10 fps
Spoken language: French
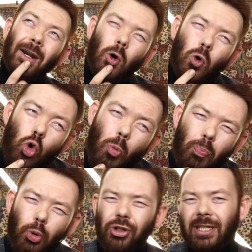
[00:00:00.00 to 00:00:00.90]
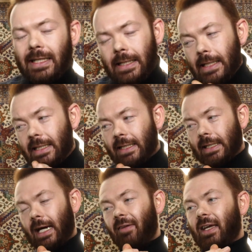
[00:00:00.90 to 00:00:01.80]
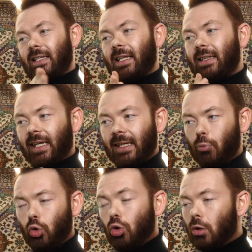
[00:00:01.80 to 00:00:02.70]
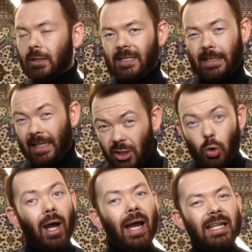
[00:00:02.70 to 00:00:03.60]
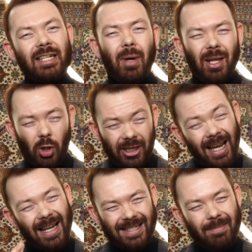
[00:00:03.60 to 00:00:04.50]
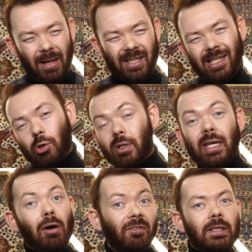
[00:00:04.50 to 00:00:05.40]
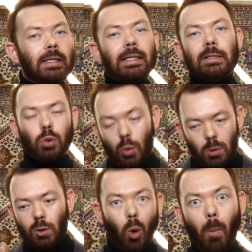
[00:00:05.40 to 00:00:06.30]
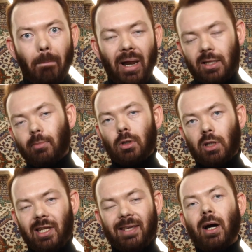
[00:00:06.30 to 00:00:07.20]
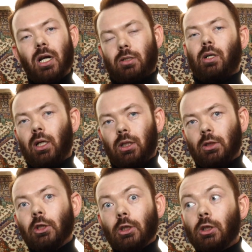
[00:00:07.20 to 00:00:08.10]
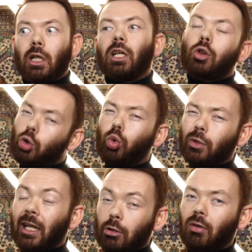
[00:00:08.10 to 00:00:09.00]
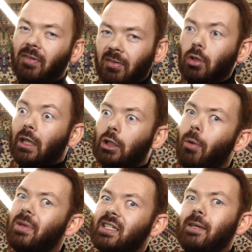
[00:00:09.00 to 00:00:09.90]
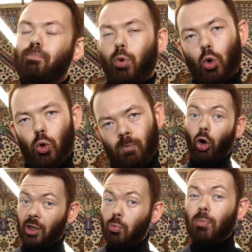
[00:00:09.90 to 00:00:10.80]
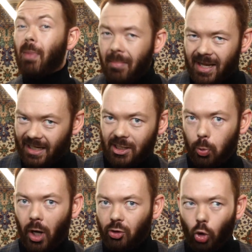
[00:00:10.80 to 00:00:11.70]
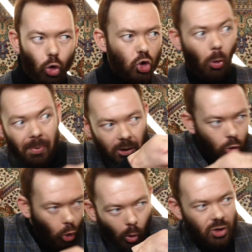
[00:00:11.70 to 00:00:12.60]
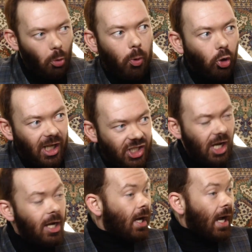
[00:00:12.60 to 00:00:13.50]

Alors, le petit hic avec cette tribu, euh, c'est qu'ils ont un régime alimentaire assez particulier. En fait, ils sont complètement cannibales, quoi. C'est-à-dire, tout être vivant est comestible pour eux. Au début, même les explorateurs russes ont pris de quoi se protéger